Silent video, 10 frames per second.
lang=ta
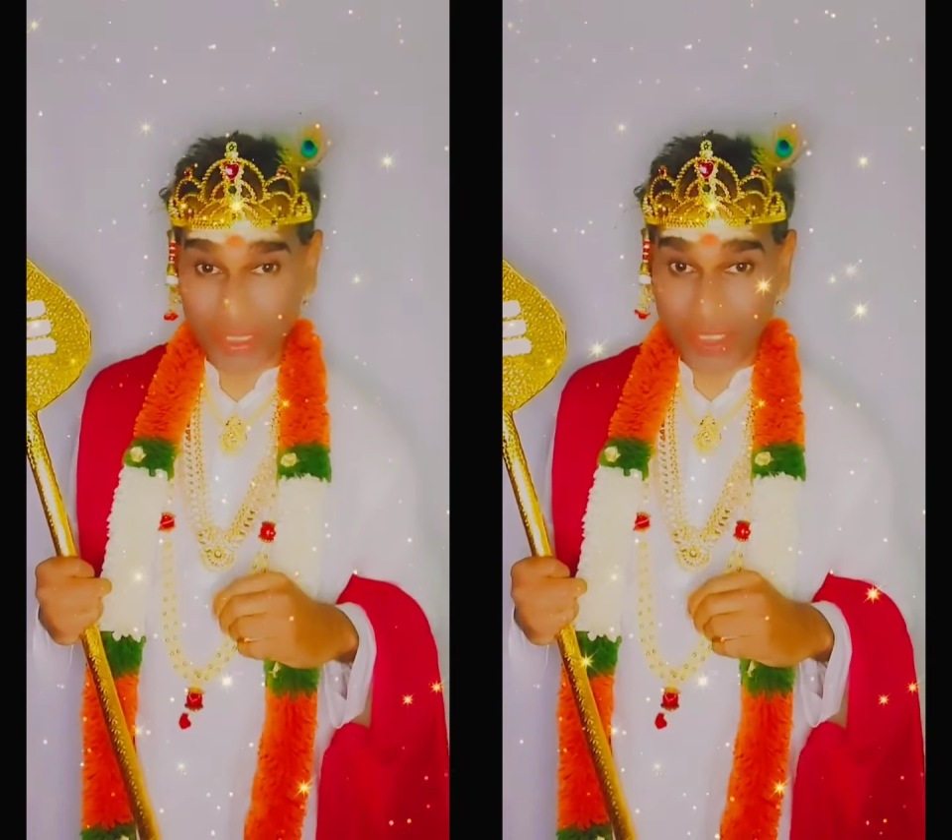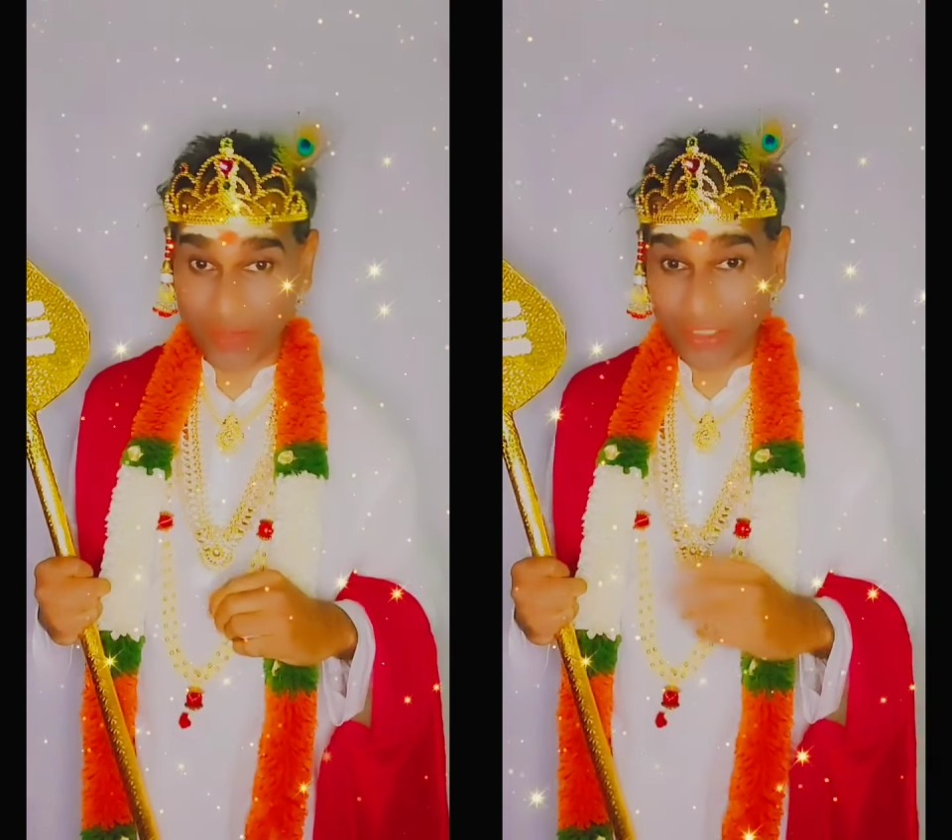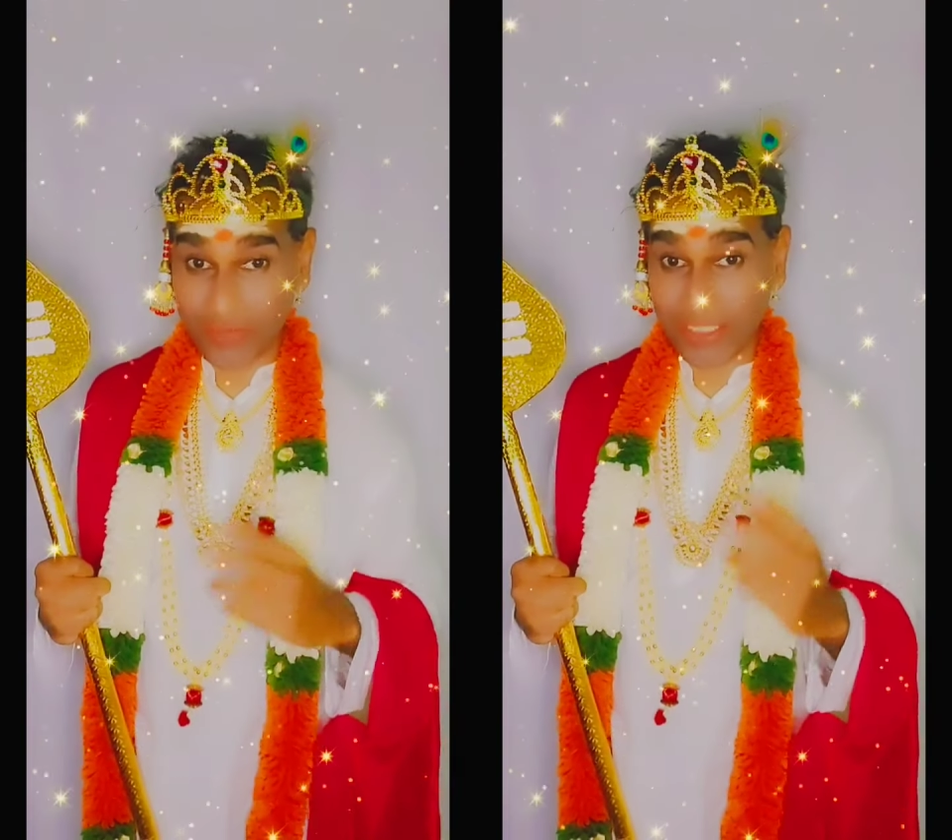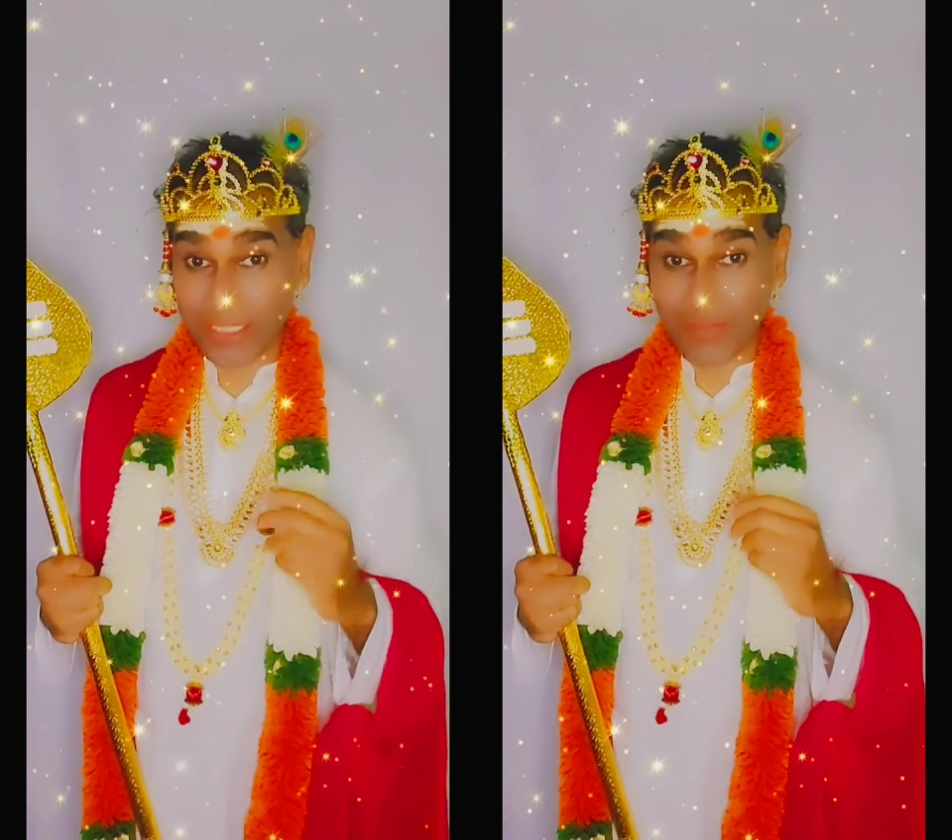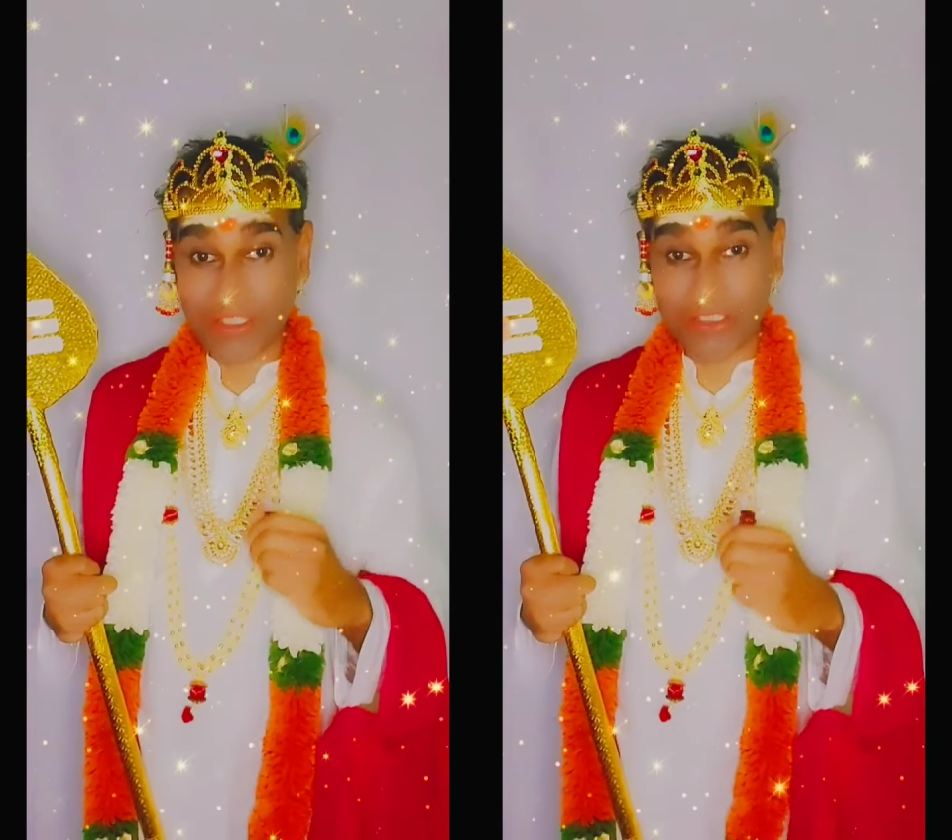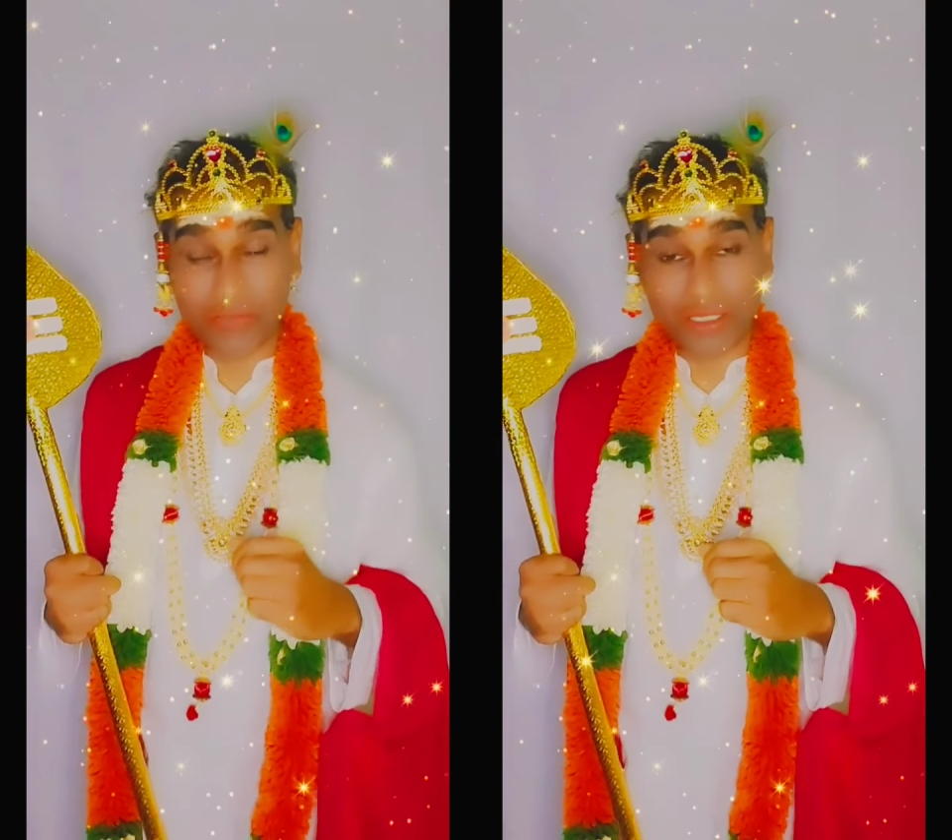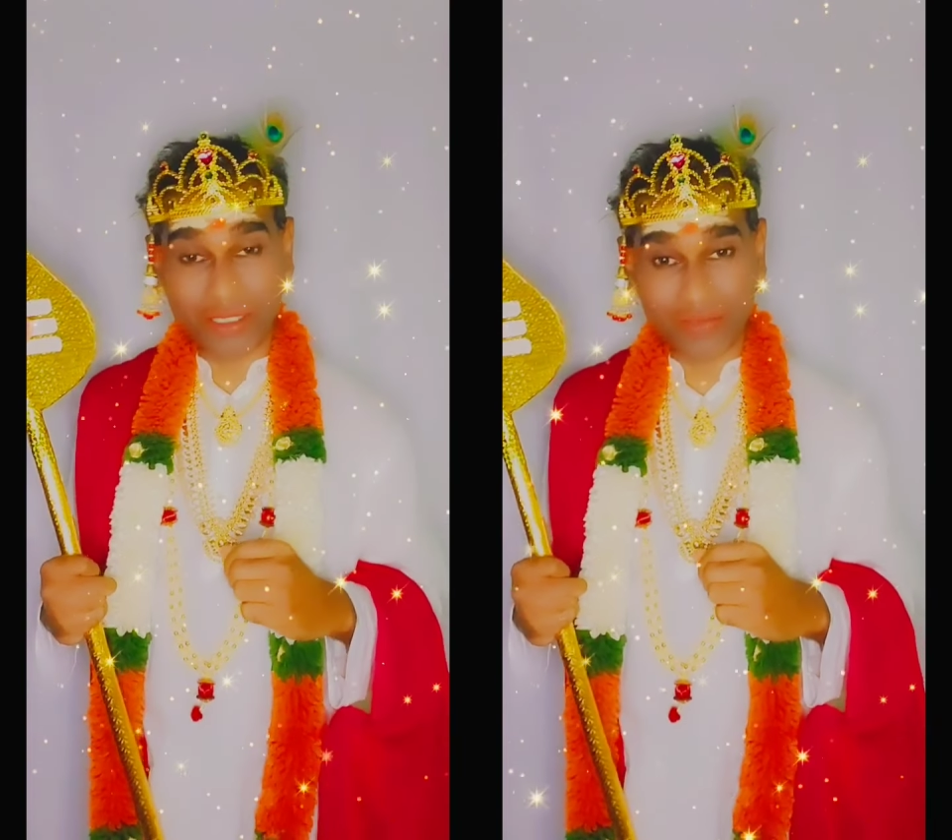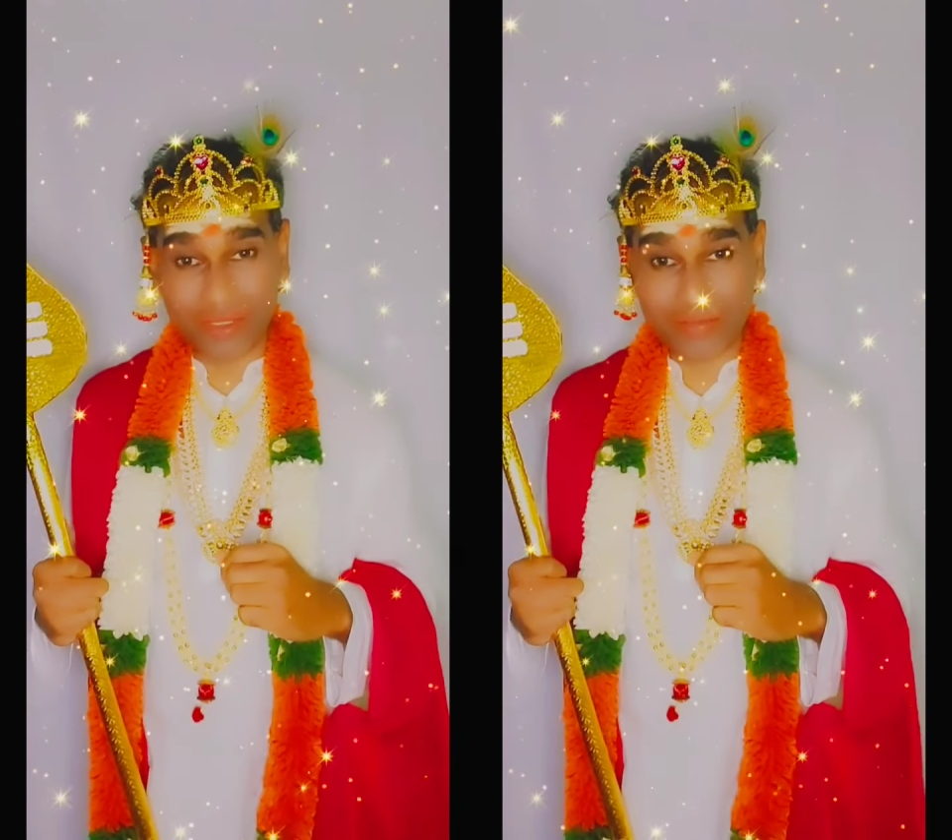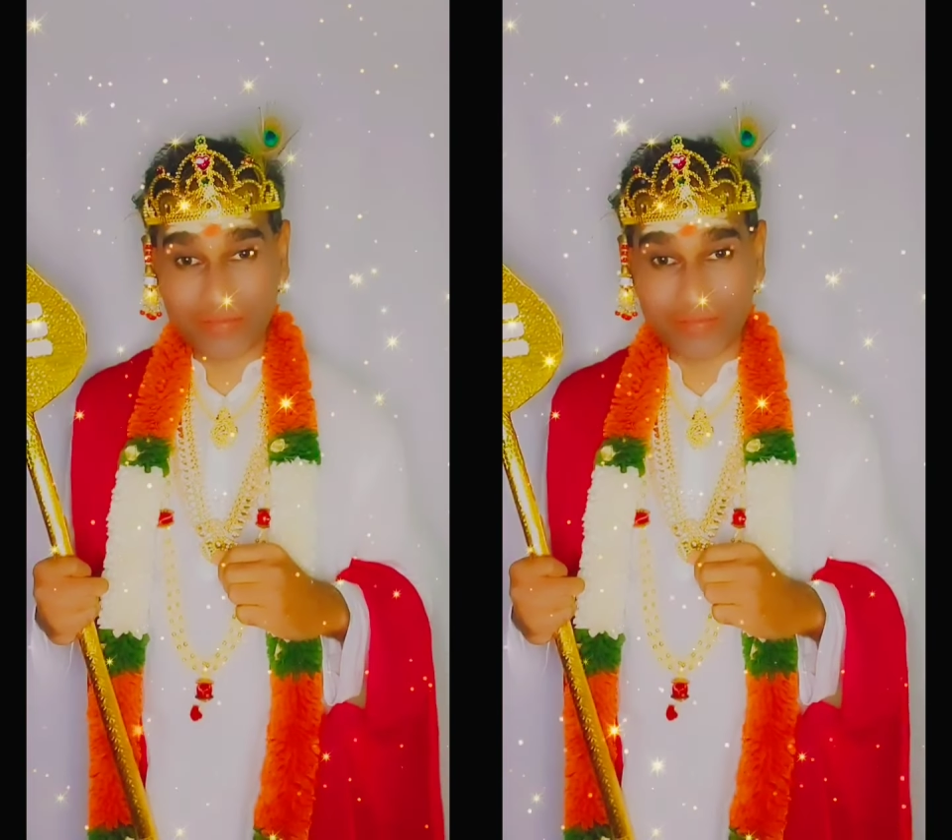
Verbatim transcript: சேவையும் செய்ய வேண்டும் அல்லவா